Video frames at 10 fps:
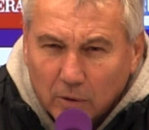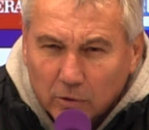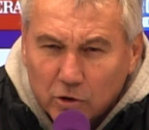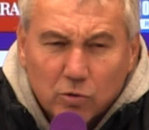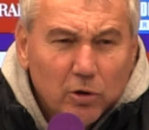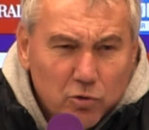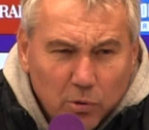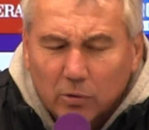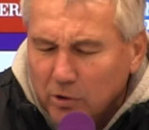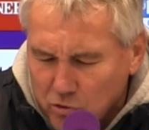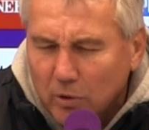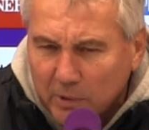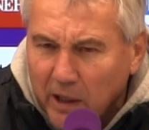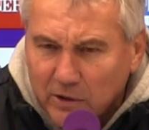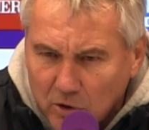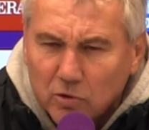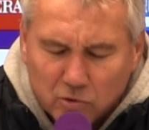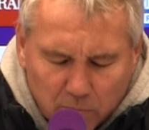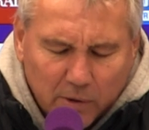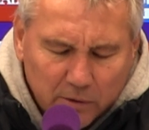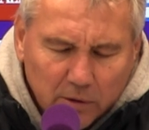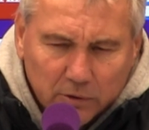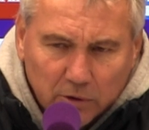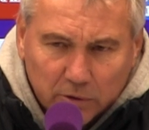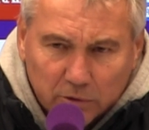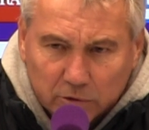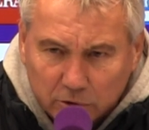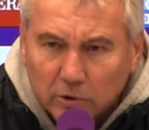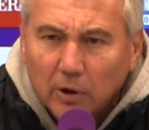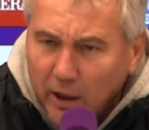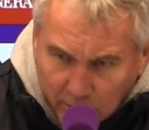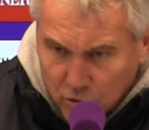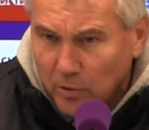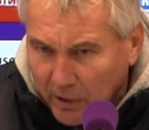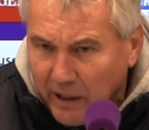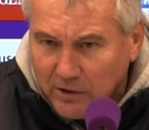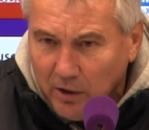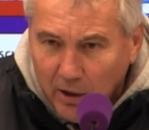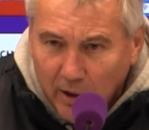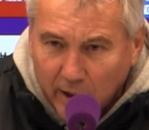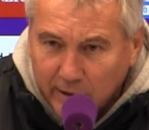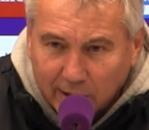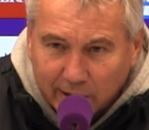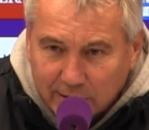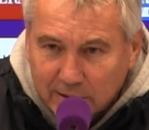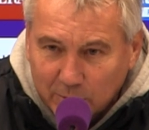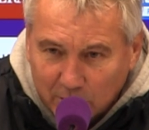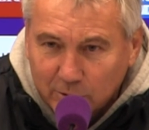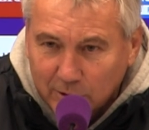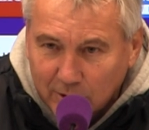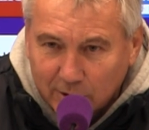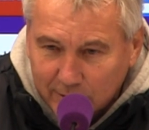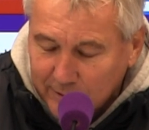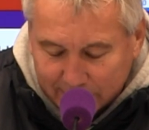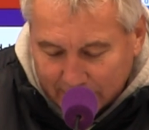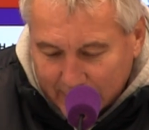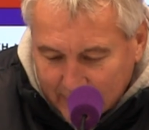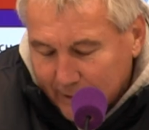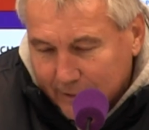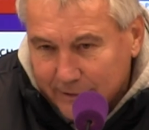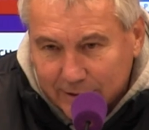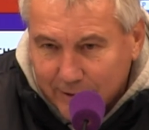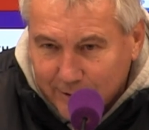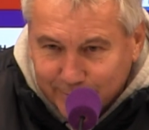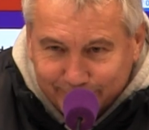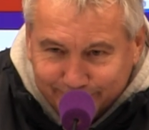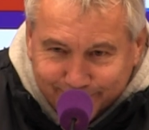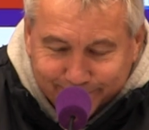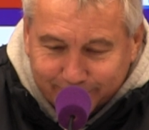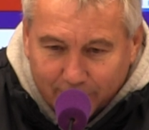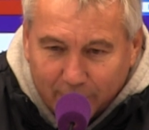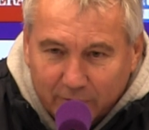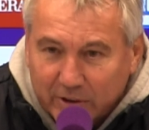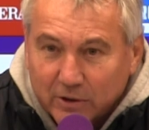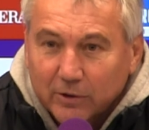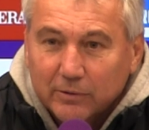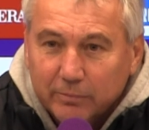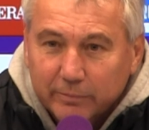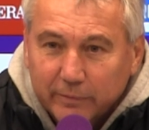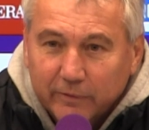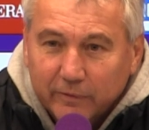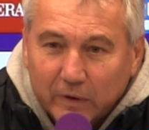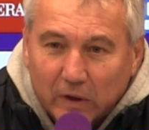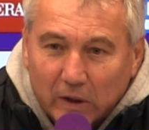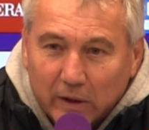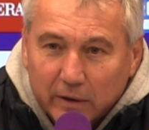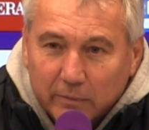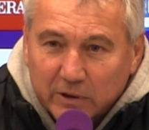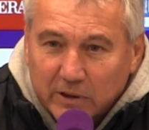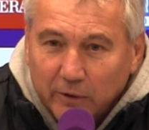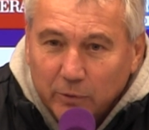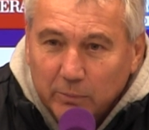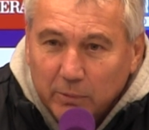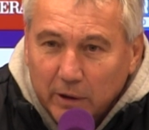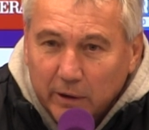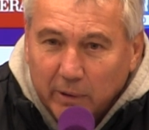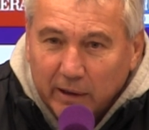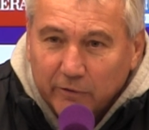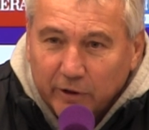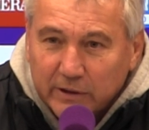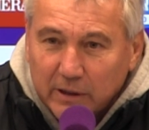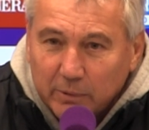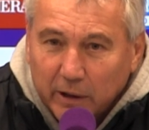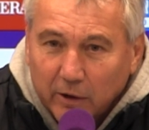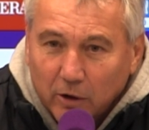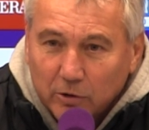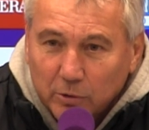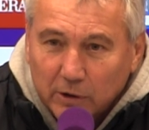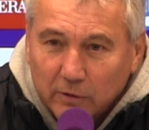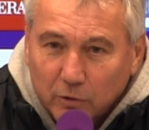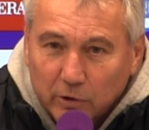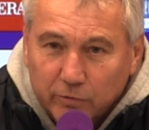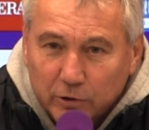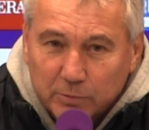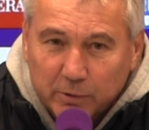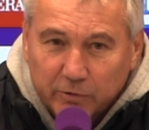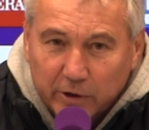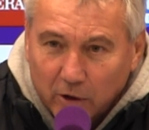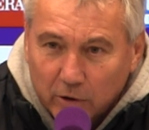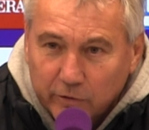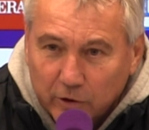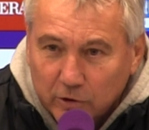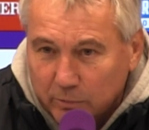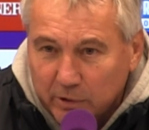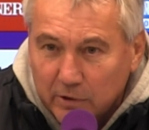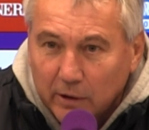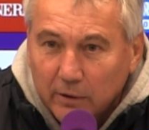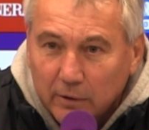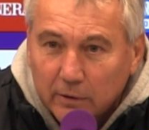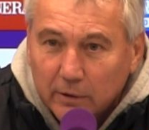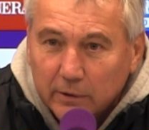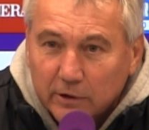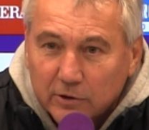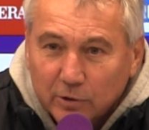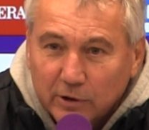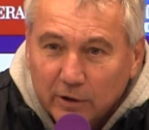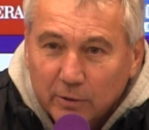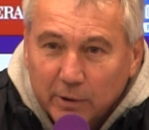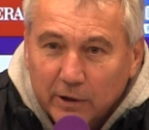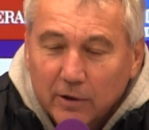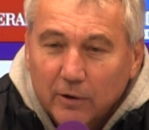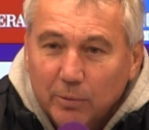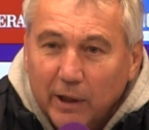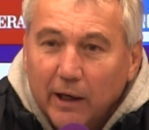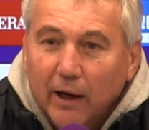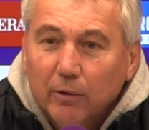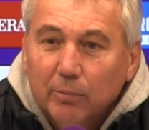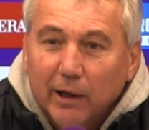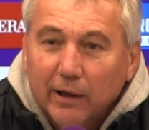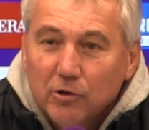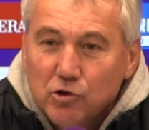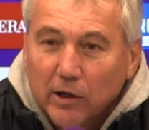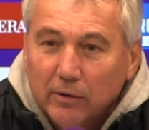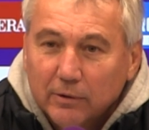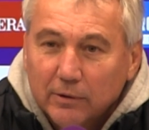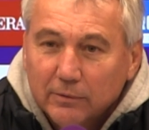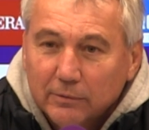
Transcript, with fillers: Oder, Sturm, oder Sturm Graz, oder Sturm Graz. Ja. Ah, Sturm Graz, ja. Auch in der letzten Minute da. Also da, wie gesagt, wir sind noch immer, im Endeffekt sind wir genau dort, wo der Fußball früher angefangen hat. Wir dann diskutieren über, über, über eine Entscheidung.